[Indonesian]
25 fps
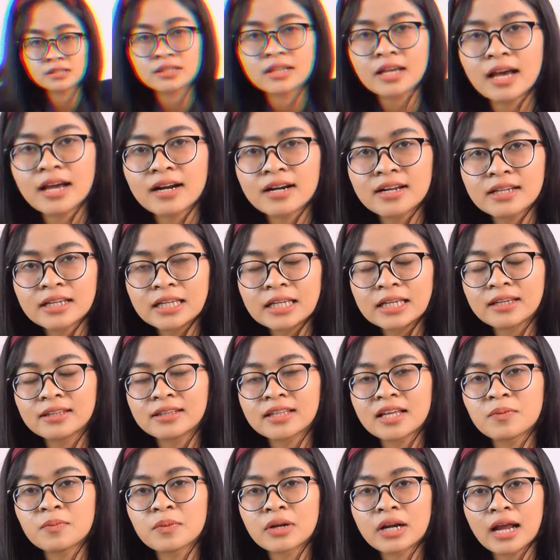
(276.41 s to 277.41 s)
Sekarang
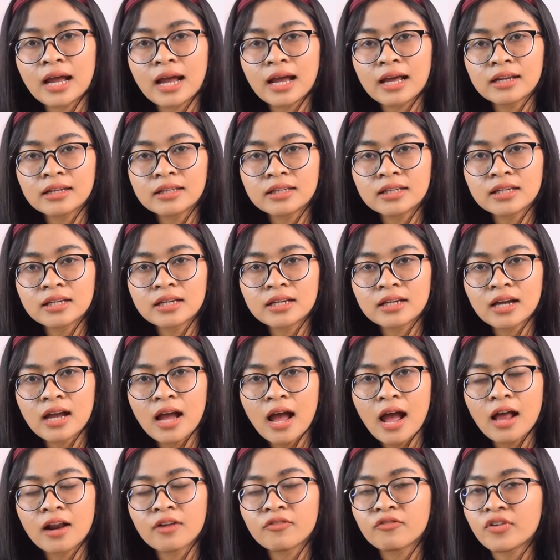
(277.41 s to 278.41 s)
kita beralih ke
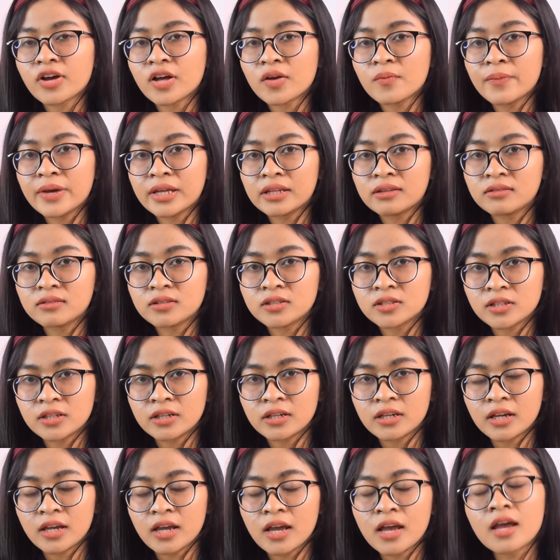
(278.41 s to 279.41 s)
alfabet
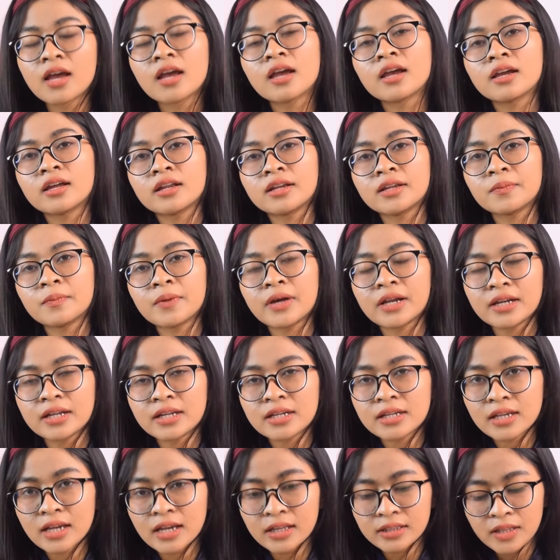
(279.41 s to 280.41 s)
C, di
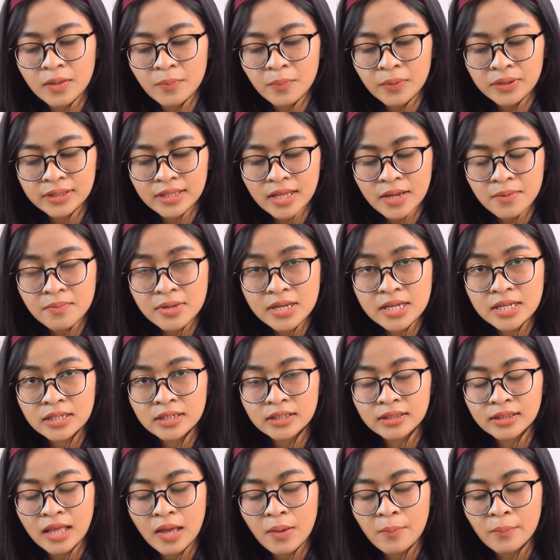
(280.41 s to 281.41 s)
mana di kata pertama
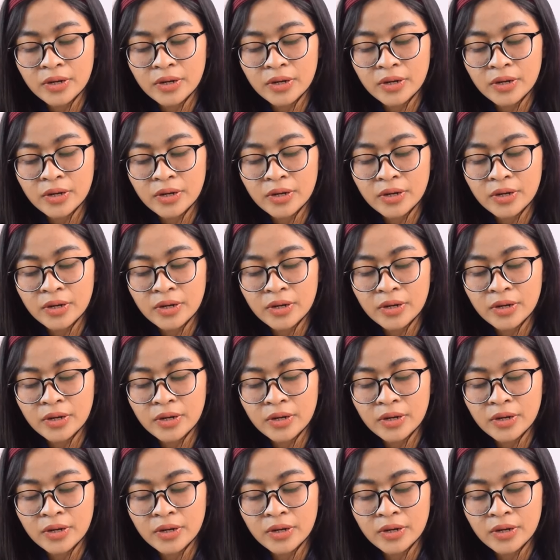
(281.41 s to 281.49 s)
kita